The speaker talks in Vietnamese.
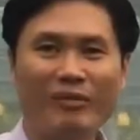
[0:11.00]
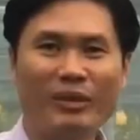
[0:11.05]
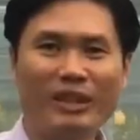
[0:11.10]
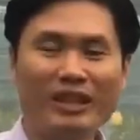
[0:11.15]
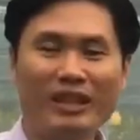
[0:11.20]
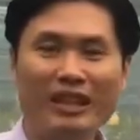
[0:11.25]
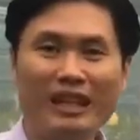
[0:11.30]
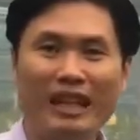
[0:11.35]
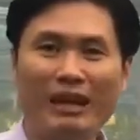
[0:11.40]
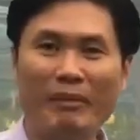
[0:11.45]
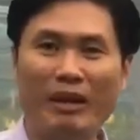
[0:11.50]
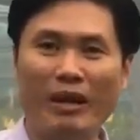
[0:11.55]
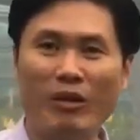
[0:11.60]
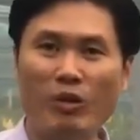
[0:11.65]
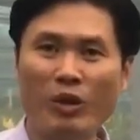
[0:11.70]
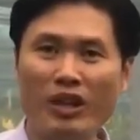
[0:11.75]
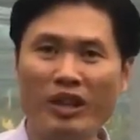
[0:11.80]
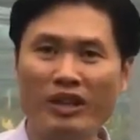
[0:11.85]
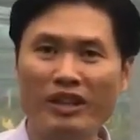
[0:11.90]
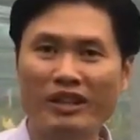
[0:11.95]
mình tên là Mai
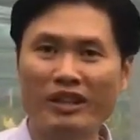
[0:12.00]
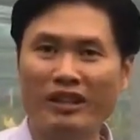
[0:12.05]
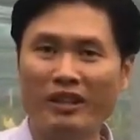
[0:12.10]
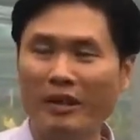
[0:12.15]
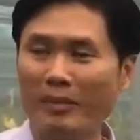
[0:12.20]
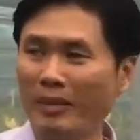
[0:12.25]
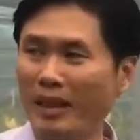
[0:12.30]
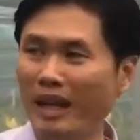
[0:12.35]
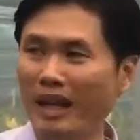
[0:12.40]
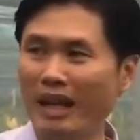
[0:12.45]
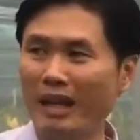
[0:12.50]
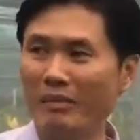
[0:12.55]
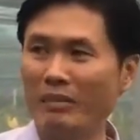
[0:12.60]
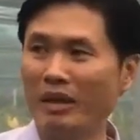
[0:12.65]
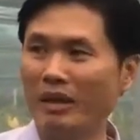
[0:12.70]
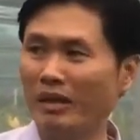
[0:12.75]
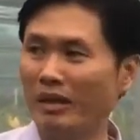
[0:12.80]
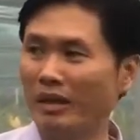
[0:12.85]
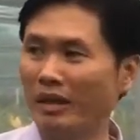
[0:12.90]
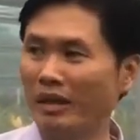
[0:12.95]
Huy. Hôm nay
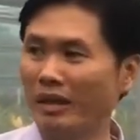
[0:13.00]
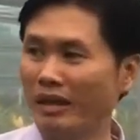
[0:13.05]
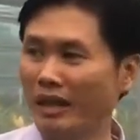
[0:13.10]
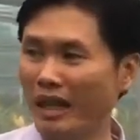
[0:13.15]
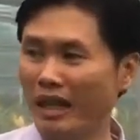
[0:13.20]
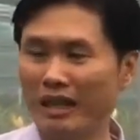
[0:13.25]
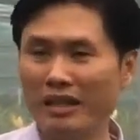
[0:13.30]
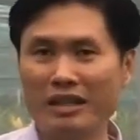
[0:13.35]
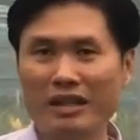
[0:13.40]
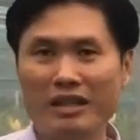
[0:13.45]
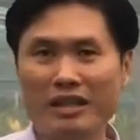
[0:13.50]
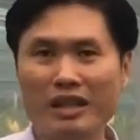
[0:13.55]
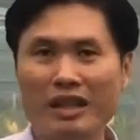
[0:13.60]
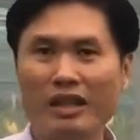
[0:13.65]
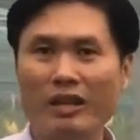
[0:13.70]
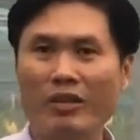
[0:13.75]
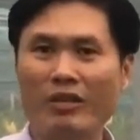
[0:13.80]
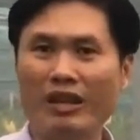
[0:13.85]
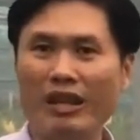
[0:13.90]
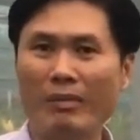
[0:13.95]
mình đứng đây xin
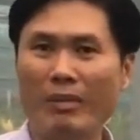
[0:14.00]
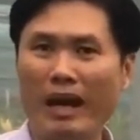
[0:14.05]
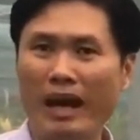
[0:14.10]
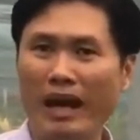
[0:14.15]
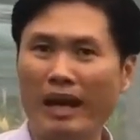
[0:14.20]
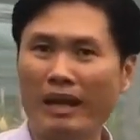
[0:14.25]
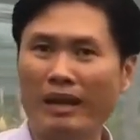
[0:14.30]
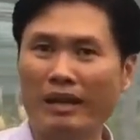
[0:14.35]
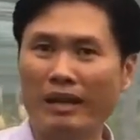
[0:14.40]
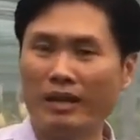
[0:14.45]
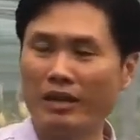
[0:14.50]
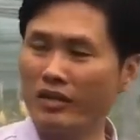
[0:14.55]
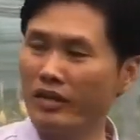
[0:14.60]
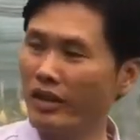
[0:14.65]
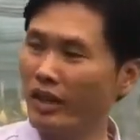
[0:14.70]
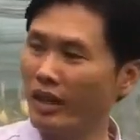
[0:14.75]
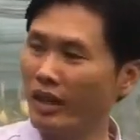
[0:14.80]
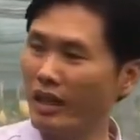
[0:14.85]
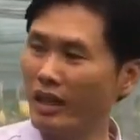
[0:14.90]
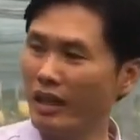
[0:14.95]
giới thiệu các bạn
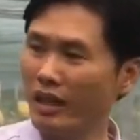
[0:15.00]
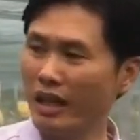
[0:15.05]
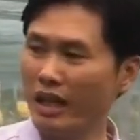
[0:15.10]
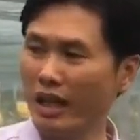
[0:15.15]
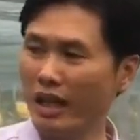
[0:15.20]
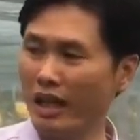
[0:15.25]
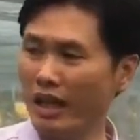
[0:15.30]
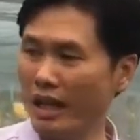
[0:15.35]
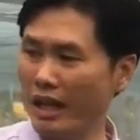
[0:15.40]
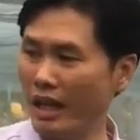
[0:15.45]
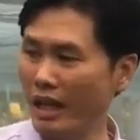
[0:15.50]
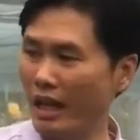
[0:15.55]
những cái